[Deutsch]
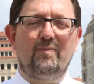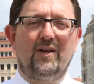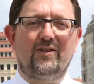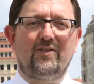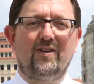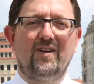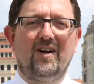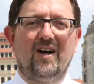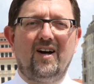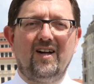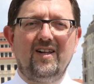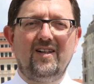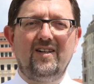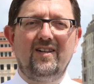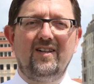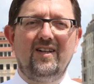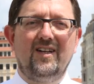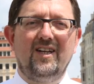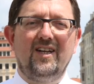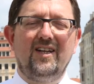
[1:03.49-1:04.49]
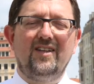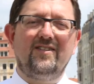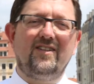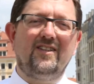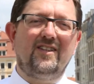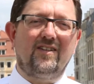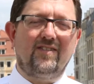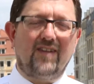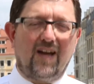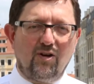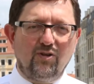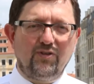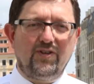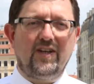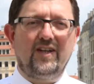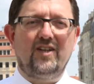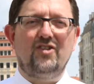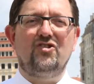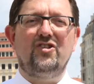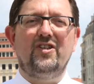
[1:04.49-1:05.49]
Personal sind das
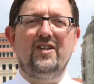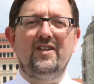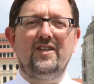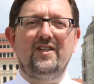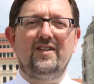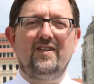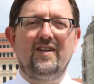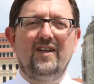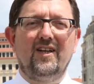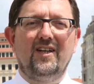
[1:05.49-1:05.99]
Aushängeschild,